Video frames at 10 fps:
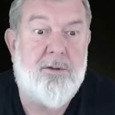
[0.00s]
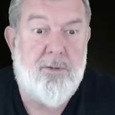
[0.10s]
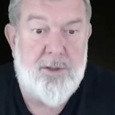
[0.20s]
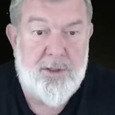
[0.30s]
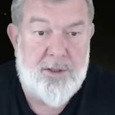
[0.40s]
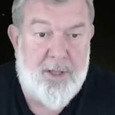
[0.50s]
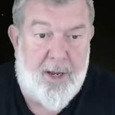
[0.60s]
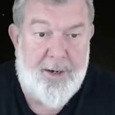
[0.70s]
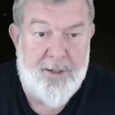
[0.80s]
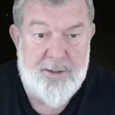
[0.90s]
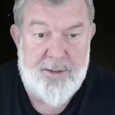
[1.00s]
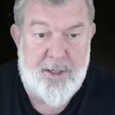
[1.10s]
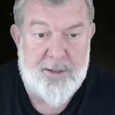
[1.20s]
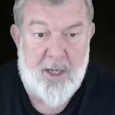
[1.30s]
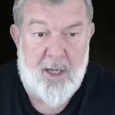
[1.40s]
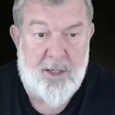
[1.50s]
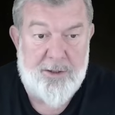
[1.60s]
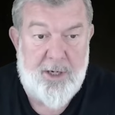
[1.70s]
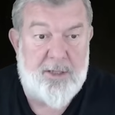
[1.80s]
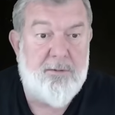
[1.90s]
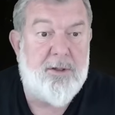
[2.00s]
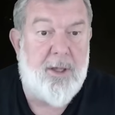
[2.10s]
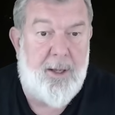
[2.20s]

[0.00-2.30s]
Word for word: Точно так и здесь. Сейчас вот